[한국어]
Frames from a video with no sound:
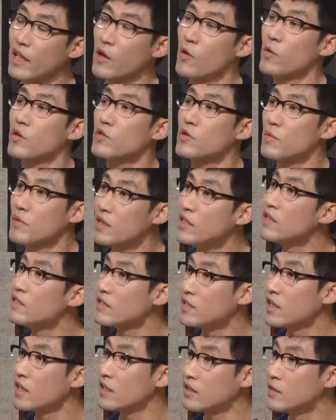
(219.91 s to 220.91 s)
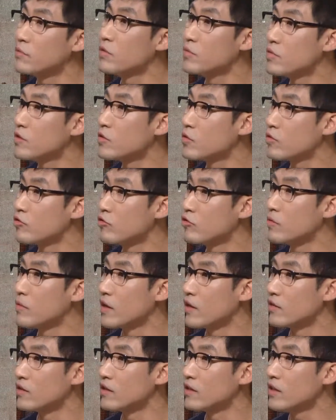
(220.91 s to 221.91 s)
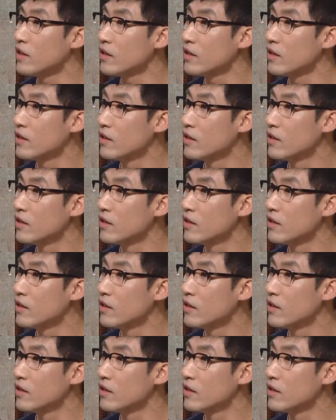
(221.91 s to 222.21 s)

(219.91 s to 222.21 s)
내용이 좀 있는지 그 부분이 좀 궁금하거든요.